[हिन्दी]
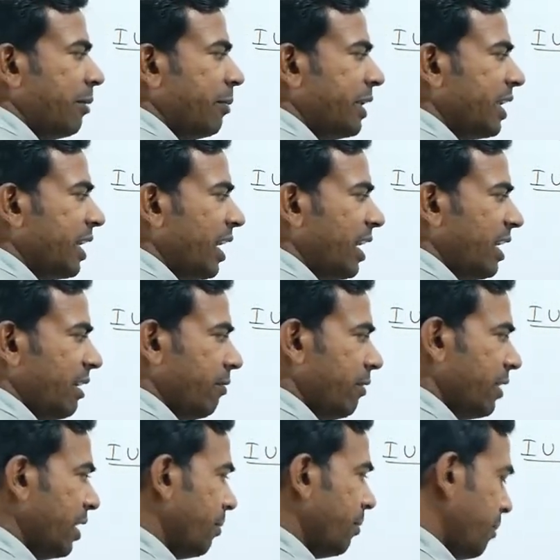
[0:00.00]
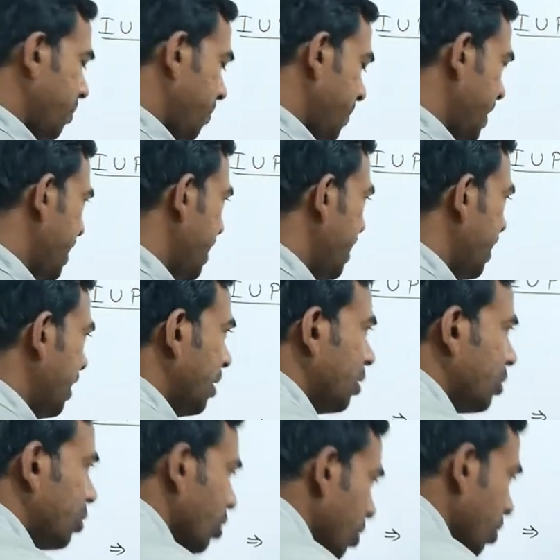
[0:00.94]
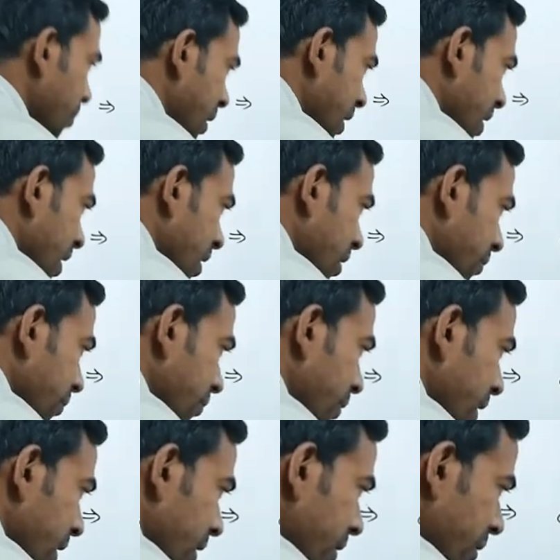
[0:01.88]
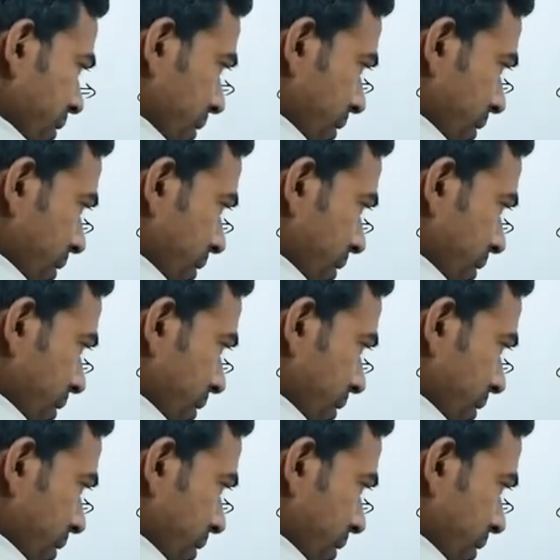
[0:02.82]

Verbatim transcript: अमीन का है वन नंबर पे है तो हम लिखेंगे वन